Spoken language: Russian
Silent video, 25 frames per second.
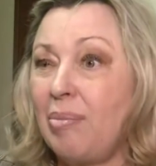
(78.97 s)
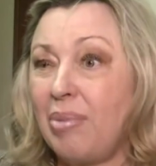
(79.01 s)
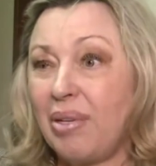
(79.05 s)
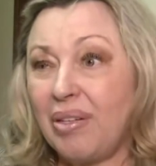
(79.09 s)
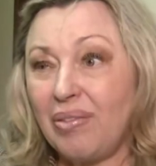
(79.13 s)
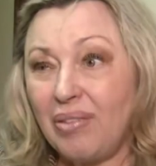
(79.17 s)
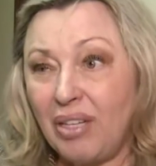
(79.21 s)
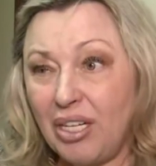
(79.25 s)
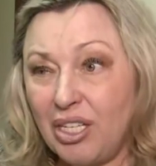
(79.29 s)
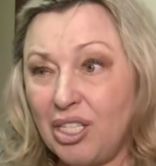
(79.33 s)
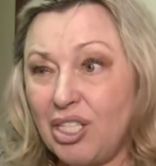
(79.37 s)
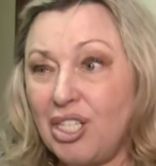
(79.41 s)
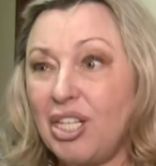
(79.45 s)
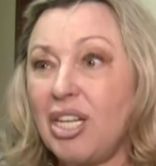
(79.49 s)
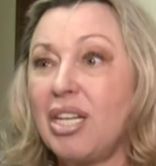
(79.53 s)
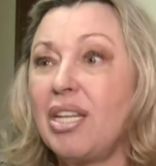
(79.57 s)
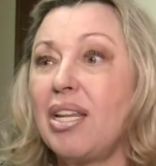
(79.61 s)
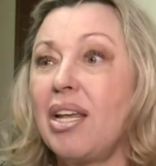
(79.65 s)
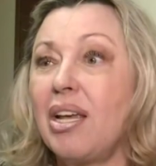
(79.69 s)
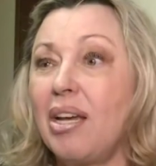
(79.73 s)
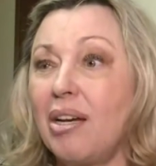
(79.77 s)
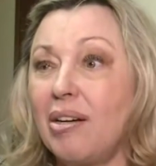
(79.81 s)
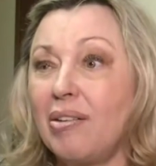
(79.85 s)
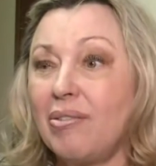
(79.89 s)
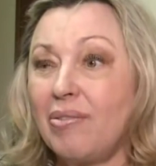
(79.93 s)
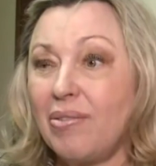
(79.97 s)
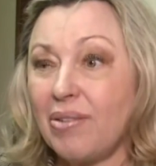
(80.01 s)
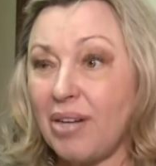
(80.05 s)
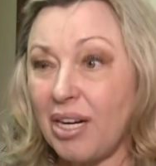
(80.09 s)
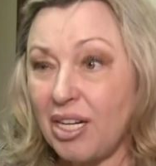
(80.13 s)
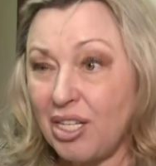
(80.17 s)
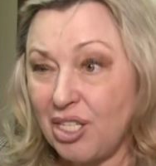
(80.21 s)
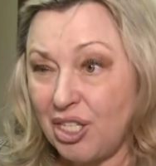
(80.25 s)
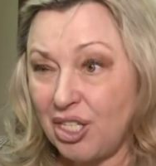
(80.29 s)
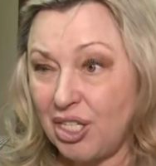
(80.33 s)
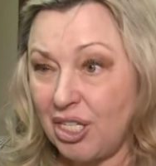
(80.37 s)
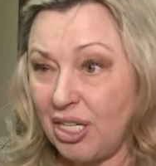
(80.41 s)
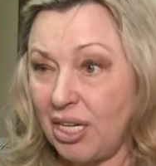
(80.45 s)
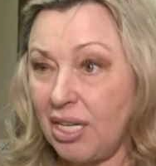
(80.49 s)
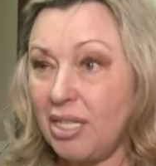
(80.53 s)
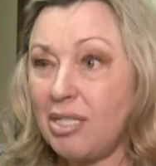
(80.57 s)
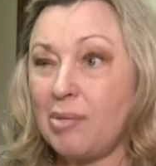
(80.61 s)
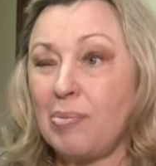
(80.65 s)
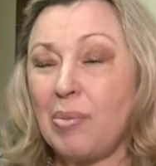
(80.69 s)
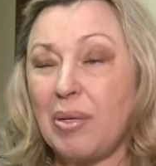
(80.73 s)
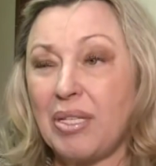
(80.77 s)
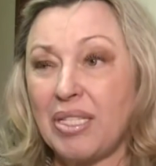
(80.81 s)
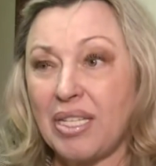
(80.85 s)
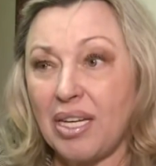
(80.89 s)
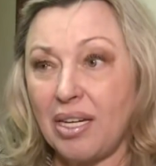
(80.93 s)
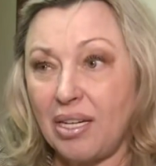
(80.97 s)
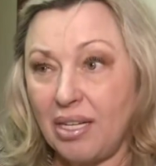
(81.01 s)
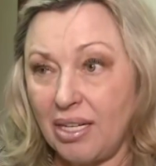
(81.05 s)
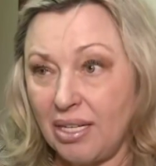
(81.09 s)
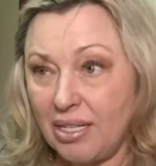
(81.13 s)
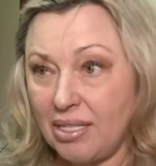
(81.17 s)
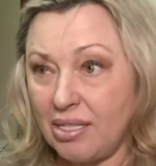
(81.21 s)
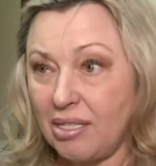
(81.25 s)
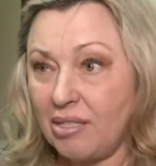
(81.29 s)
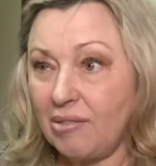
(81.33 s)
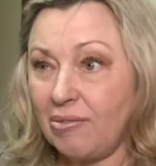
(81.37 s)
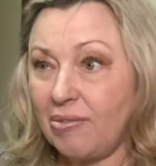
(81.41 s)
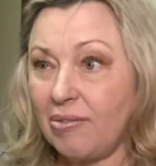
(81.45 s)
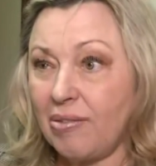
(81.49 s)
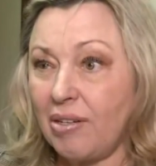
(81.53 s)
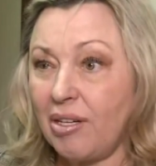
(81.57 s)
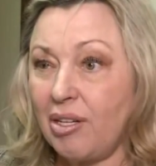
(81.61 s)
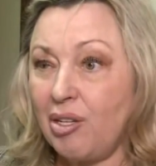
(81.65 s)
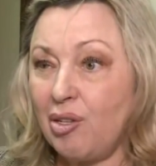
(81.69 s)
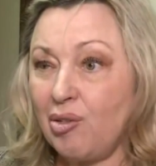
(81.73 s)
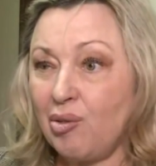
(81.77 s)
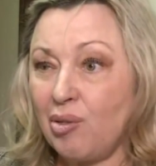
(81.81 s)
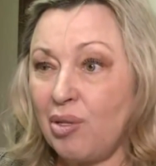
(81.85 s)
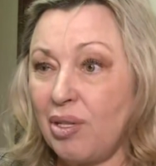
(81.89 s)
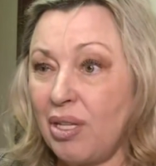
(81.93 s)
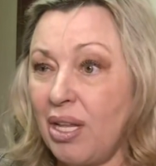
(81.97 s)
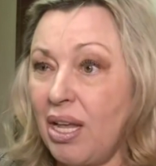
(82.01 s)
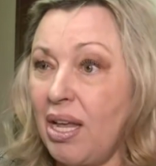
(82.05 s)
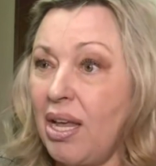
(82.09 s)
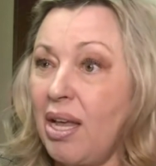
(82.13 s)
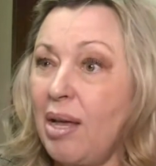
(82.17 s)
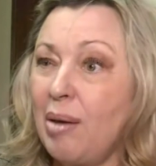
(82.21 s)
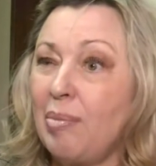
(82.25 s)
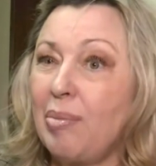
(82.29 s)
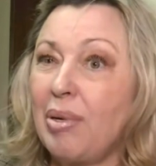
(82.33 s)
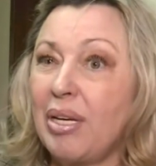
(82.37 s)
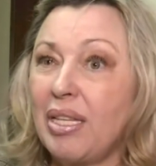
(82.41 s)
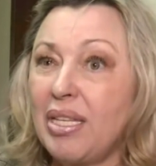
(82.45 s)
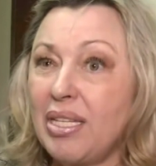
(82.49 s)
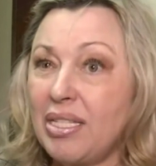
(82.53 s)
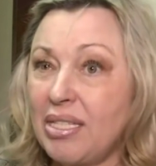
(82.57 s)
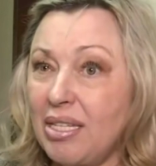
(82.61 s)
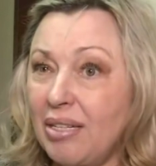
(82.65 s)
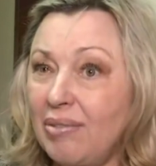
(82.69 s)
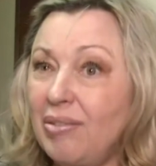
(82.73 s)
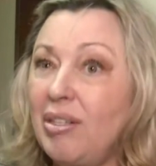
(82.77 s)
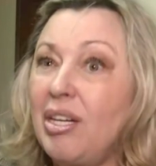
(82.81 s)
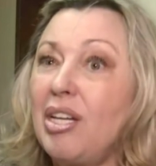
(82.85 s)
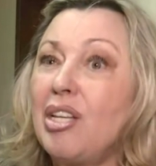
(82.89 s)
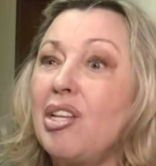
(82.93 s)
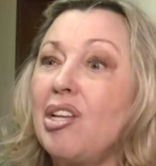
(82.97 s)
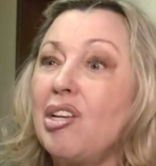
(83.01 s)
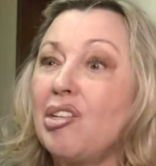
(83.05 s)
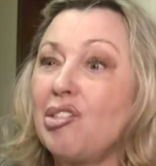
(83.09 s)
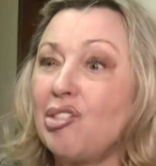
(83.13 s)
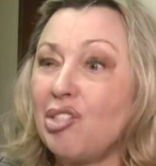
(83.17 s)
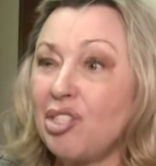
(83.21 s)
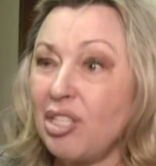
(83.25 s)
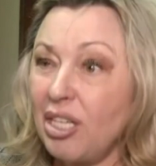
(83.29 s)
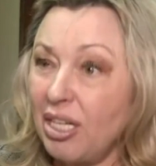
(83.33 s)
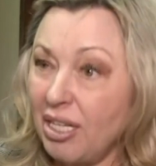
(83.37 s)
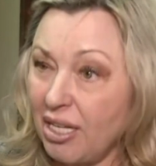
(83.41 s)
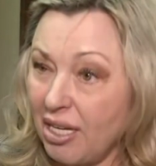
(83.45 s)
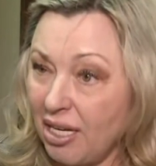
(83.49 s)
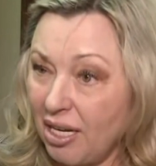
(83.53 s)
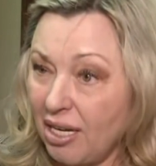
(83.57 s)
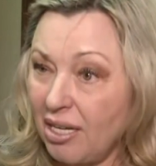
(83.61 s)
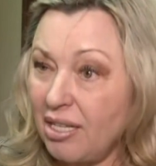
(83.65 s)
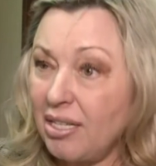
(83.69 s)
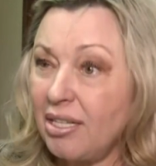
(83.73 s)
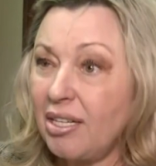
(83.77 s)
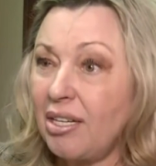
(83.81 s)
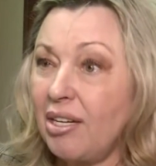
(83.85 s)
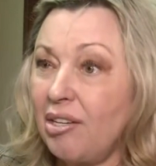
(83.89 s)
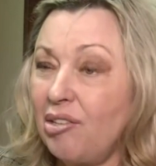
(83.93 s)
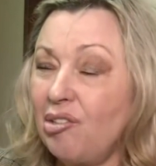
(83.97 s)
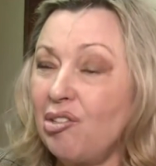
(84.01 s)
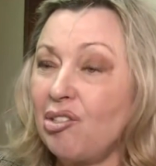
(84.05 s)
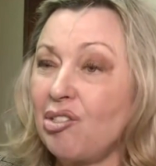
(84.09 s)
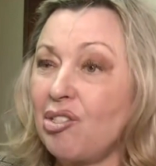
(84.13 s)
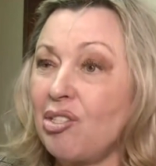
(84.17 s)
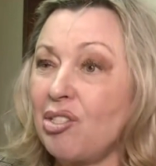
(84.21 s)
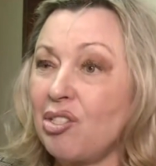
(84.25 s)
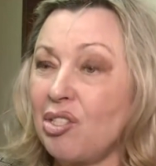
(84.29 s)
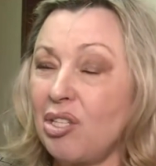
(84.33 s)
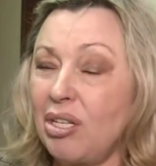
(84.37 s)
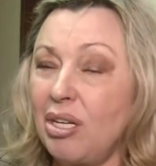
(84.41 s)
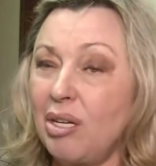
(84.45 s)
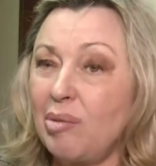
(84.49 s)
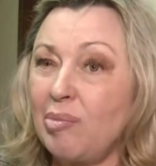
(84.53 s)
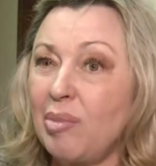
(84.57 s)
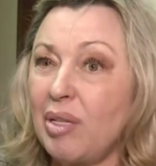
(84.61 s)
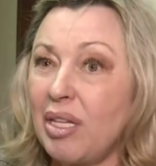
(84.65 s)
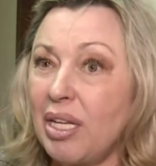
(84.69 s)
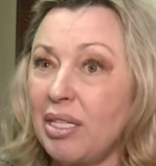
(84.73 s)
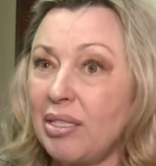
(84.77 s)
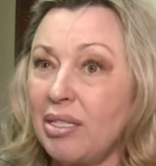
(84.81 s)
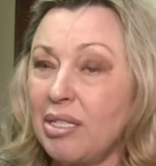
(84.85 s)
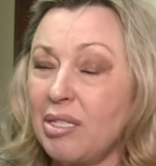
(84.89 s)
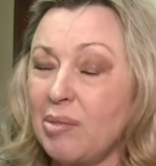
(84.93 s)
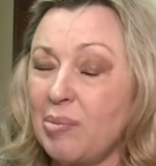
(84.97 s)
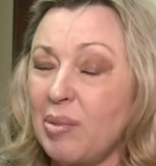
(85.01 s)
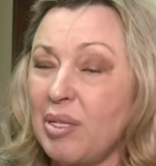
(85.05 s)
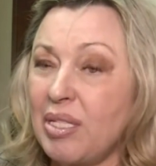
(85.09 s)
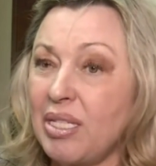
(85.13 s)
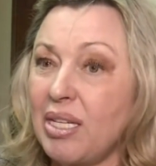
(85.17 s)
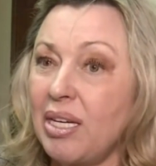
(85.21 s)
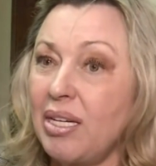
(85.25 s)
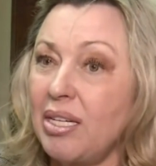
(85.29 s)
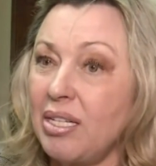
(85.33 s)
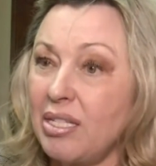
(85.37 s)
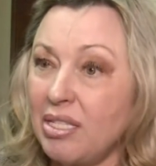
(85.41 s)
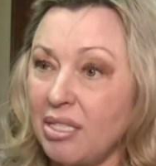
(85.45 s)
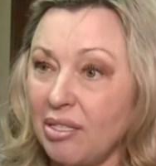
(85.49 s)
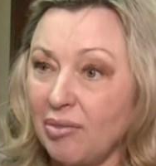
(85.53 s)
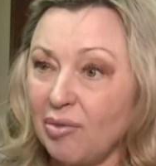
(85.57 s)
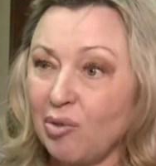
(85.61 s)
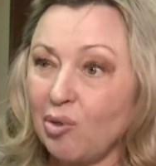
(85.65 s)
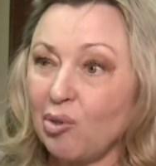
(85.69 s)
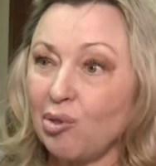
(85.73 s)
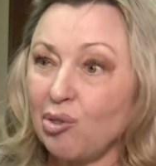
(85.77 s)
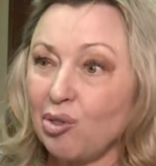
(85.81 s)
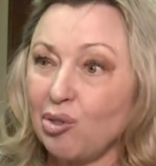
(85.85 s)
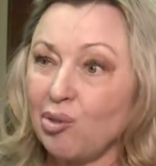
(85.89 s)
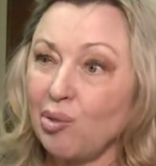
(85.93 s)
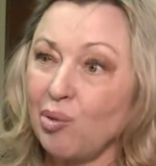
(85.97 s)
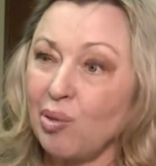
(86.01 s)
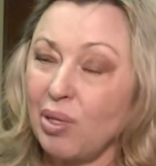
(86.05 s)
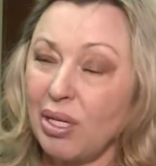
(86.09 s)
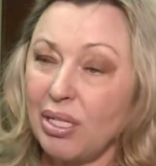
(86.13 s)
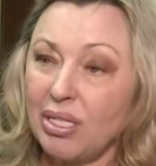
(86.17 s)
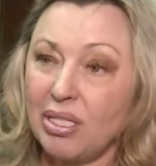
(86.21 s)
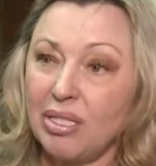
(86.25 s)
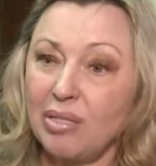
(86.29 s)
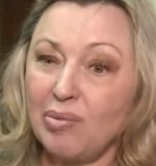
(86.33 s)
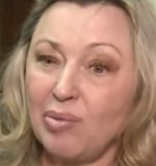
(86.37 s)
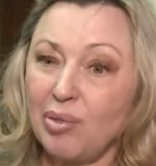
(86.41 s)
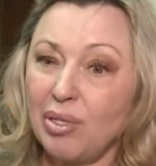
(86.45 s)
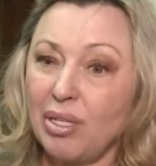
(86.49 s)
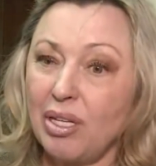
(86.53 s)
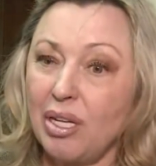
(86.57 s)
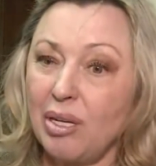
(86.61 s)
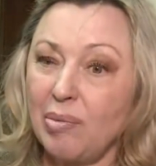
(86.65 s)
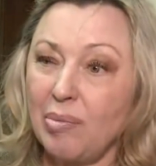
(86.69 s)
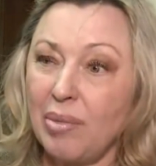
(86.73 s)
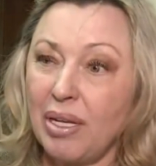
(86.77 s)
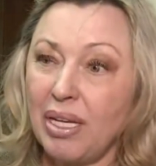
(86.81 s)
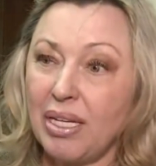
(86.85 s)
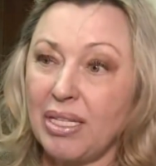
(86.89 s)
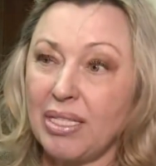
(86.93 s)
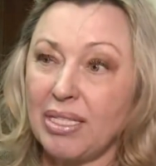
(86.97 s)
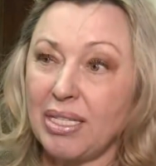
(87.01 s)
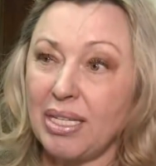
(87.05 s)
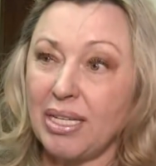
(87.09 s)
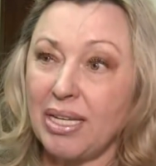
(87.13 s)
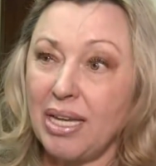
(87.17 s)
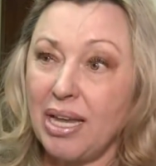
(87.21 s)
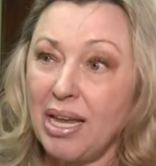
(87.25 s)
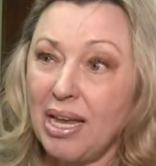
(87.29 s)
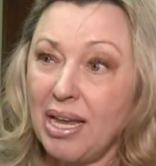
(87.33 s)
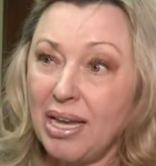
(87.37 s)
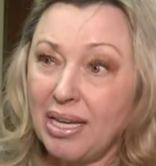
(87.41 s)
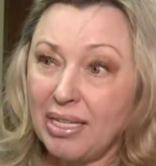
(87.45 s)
привлечение врачей, специалистов в район, предоставление жилья, конечно же, для молодых специалистов, то, что у нас сегодня имеется,